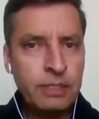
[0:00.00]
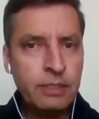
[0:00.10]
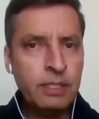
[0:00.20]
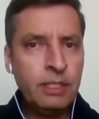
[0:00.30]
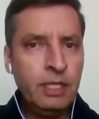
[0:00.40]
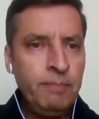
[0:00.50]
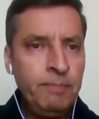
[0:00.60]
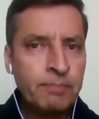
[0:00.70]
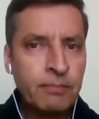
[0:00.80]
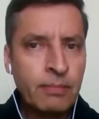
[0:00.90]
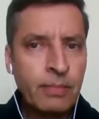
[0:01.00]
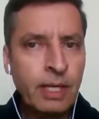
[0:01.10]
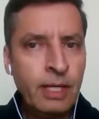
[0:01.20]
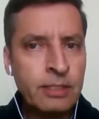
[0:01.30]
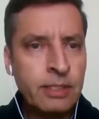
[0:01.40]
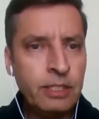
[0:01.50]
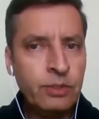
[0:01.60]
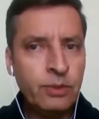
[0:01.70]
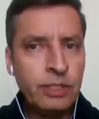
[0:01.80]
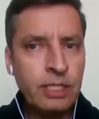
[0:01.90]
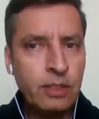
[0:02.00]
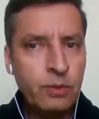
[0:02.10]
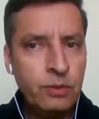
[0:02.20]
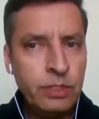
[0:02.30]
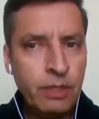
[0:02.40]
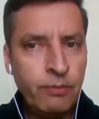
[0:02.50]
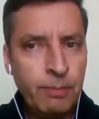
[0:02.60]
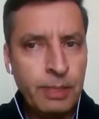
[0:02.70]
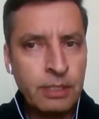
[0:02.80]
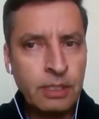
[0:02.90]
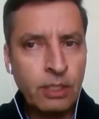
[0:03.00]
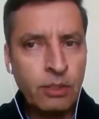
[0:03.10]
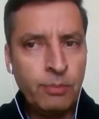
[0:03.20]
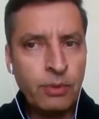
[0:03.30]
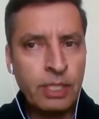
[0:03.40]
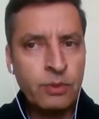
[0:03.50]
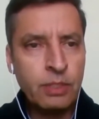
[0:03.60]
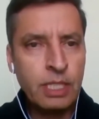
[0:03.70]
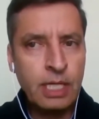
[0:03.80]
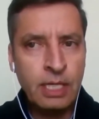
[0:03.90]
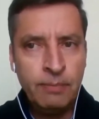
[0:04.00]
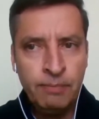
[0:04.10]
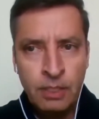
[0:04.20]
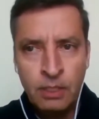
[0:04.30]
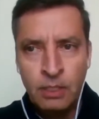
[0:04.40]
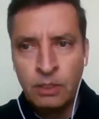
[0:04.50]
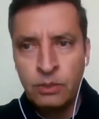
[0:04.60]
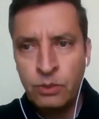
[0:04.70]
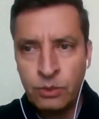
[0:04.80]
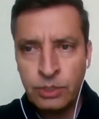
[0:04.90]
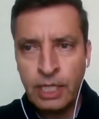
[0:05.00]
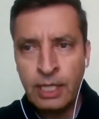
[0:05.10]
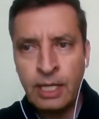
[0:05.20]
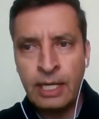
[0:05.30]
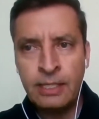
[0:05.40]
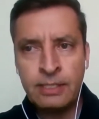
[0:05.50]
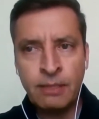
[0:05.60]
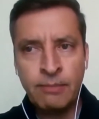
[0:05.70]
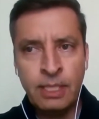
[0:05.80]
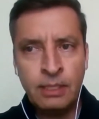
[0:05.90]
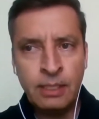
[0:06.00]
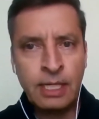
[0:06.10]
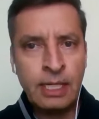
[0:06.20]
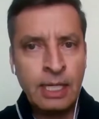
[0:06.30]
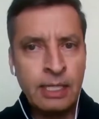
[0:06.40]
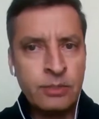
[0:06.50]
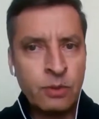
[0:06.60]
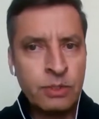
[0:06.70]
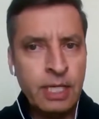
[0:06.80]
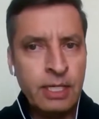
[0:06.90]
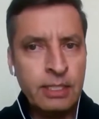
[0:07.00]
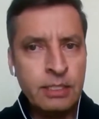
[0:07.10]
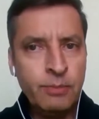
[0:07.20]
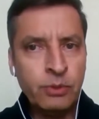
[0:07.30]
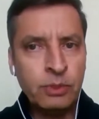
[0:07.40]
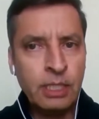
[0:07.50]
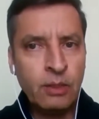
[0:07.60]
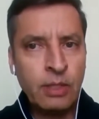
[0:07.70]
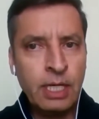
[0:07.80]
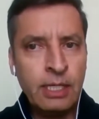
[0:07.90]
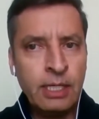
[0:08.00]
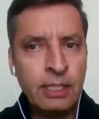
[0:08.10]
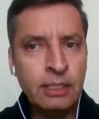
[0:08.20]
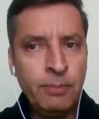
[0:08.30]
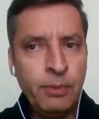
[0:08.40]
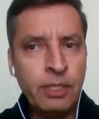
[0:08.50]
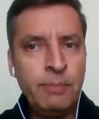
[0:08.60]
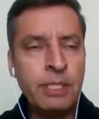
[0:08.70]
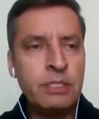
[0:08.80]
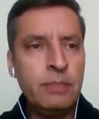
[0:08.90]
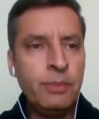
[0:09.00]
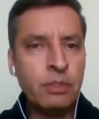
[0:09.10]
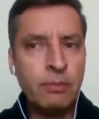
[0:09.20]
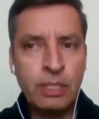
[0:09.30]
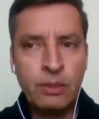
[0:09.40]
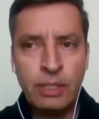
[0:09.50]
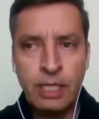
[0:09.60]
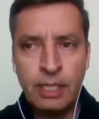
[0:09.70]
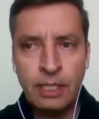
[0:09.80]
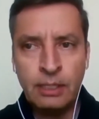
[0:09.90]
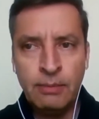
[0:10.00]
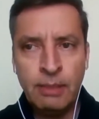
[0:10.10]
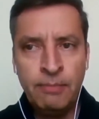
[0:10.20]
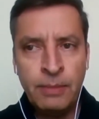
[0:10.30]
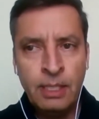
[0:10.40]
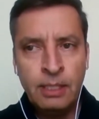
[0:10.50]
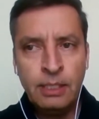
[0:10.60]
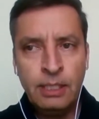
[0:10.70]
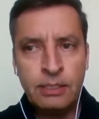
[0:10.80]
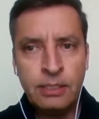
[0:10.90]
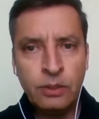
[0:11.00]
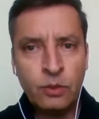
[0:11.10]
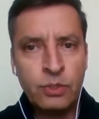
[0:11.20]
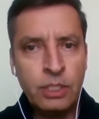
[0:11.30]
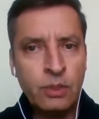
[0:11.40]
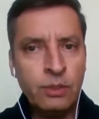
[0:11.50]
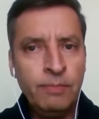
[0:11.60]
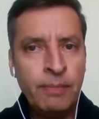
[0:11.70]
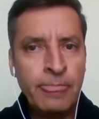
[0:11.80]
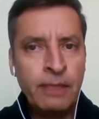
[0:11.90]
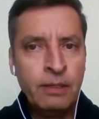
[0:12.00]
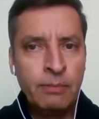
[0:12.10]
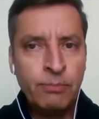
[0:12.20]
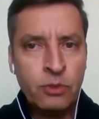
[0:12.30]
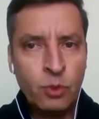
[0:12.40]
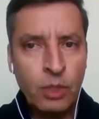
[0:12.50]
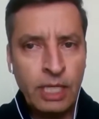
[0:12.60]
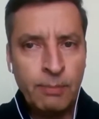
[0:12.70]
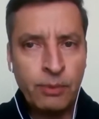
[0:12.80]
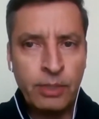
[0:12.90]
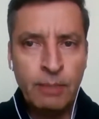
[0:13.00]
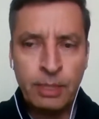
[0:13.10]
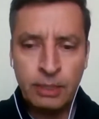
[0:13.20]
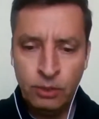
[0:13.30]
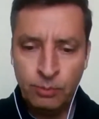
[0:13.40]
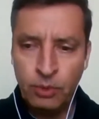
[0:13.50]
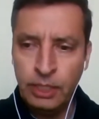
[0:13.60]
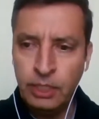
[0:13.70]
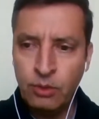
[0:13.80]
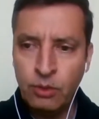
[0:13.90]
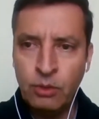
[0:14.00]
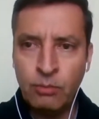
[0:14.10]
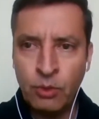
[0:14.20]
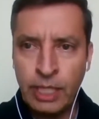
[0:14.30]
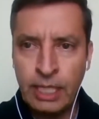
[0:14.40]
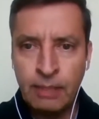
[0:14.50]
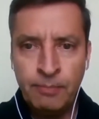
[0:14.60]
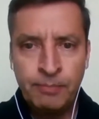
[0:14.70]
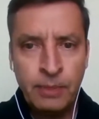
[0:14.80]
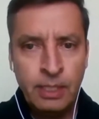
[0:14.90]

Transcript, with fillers: presidenta. El escrito de denuncia fue presentado por la ciudadana Yusara Elizabeth Canales González, diputada local electa por el principio de mayoría relativa del Distrito 5, postulada por el partido político Morena.